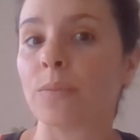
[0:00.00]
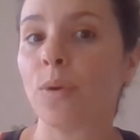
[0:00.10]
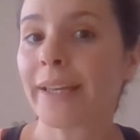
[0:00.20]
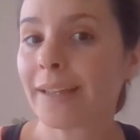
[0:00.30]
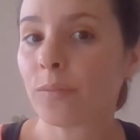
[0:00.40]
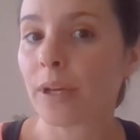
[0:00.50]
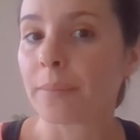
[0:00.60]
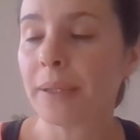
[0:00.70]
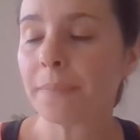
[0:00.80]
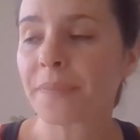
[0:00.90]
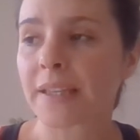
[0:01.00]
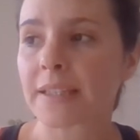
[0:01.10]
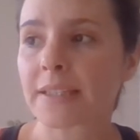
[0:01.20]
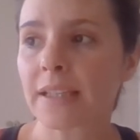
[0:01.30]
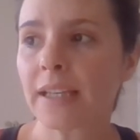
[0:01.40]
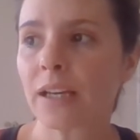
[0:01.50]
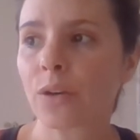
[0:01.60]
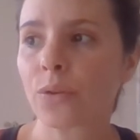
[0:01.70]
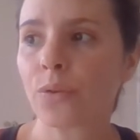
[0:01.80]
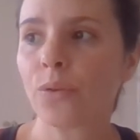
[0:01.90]
moyennement aimé, c'est
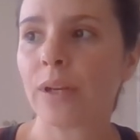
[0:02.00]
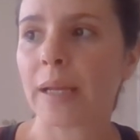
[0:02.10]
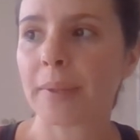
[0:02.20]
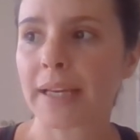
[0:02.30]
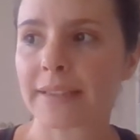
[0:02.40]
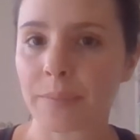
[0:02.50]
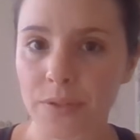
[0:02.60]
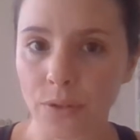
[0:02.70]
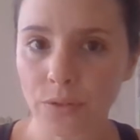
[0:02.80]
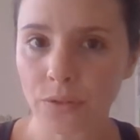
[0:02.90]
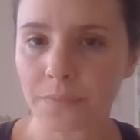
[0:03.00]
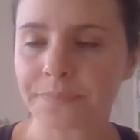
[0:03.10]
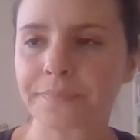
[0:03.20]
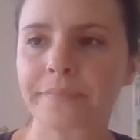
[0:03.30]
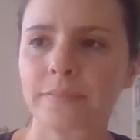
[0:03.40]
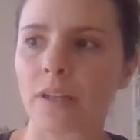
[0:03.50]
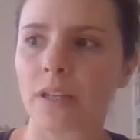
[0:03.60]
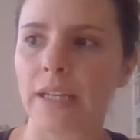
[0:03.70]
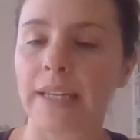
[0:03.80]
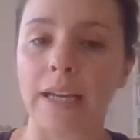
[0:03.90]
que la mère est absente
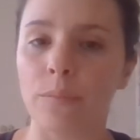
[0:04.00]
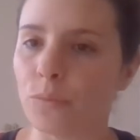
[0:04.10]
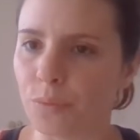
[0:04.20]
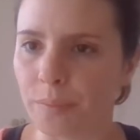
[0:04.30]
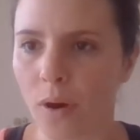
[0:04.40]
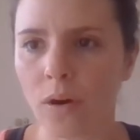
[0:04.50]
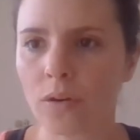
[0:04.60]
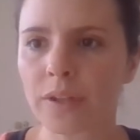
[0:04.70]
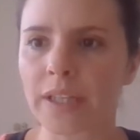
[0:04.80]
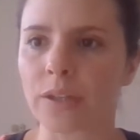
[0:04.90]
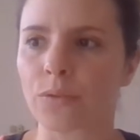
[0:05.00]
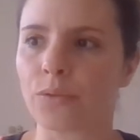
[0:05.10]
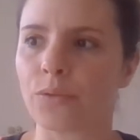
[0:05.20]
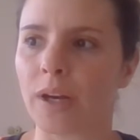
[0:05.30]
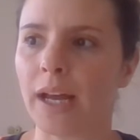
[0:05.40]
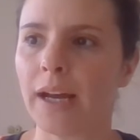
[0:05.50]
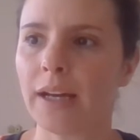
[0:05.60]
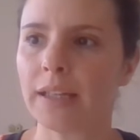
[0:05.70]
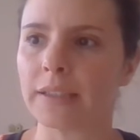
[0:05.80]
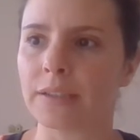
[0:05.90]
et qu'elle lui manque et que
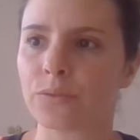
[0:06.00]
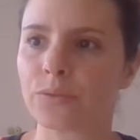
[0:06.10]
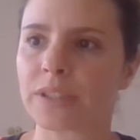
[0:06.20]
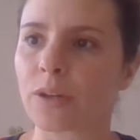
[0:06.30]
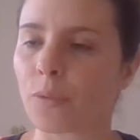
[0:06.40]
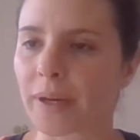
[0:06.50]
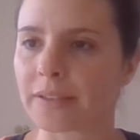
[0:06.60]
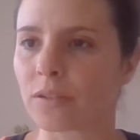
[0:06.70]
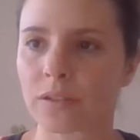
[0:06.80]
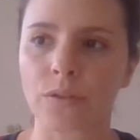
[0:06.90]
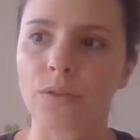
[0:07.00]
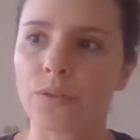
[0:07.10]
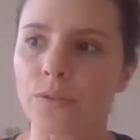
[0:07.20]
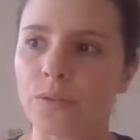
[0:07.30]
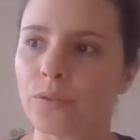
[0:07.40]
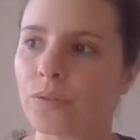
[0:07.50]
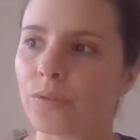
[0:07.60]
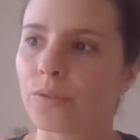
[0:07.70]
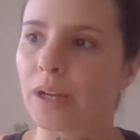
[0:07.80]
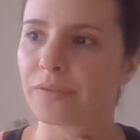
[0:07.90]
voilà, et tout ce qui représente euh,
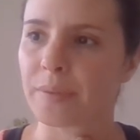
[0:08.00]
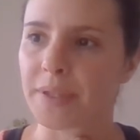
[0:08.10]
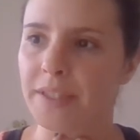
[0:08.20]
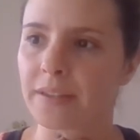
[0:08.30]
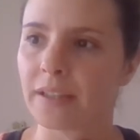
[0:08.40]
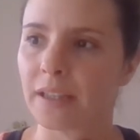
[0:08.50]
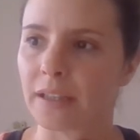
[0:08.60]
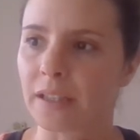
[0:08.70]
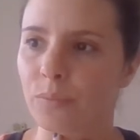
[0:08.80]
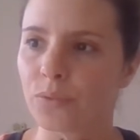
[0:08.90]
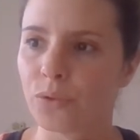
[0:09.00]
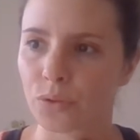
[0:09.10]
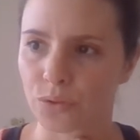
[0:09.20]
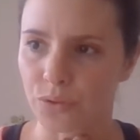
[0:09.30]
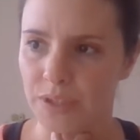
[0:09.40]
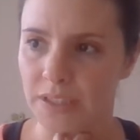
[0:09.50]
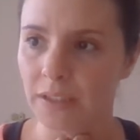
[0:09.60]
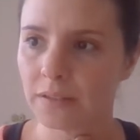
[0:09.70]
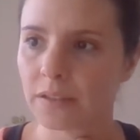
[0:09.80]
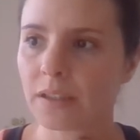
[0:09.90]
la féminité, n'est plus dans son quotidien.